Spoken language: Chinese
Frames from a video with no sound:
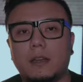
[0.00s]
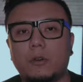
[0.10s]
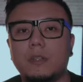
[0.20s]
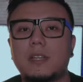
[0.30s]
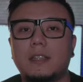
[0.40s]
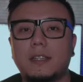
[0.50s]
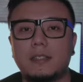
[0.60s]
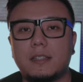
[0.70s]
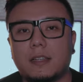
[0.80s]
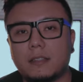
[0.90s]
回想一
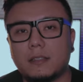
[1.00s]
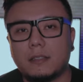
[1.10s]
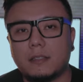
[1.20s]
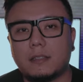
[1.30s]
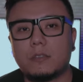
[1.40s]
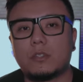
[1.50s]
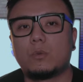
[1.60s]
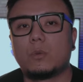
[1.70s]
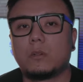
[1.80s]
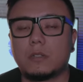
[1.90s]
年前，当时
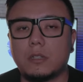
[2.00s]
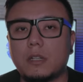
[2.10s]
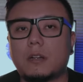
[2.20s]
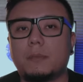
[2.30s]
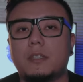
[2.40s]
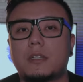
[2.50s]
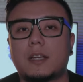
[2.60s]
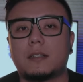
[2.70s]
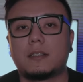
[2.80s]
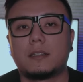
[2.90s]
我知道 B
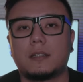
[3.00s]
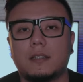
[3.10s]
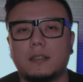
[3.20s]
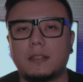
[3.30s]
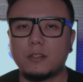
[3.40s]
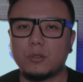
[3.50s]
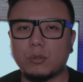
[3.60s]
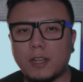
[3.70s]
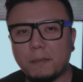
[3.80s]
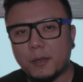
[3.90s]
站。但是
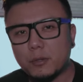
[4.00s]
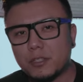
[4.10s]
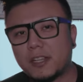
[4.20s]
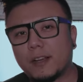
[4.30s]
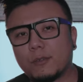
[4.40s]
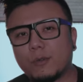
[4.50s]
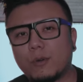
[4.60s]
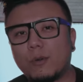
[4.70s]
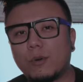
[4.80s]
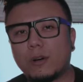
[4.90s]
从来没有想
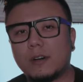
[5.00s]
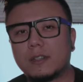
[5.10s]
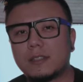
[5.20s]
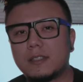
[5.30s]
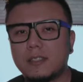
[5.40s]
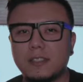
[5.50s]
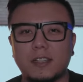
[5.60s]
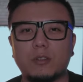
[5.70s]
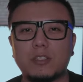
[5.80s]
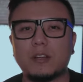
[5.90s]
过自己
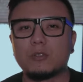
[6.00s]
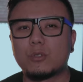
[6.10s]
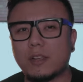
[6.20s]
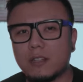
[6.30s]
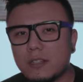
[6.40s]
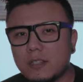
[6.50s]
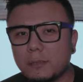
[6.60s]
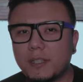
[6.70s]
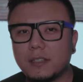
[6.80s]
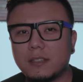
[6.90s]
要上传视
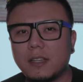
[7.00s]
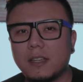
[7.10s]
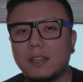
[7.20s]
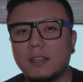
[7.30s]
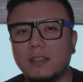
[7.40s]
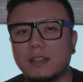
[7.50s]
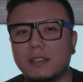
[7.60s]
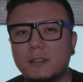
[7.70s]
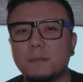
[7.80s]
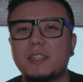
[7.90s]
频，
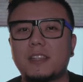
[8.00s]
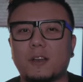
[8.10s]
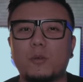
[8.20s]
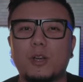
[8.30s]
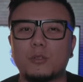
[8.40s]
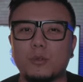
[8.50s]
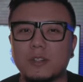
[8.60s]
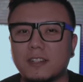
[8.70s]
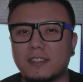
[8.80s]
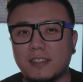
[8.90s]
更没想过要做
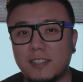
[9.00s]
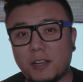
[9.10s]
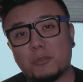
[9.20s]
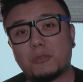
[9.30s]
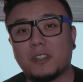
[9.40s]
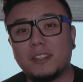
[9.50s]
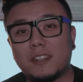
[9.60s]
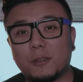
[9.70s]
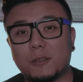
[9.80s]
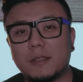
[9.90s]
任何的教学的
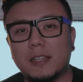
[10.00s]
内容，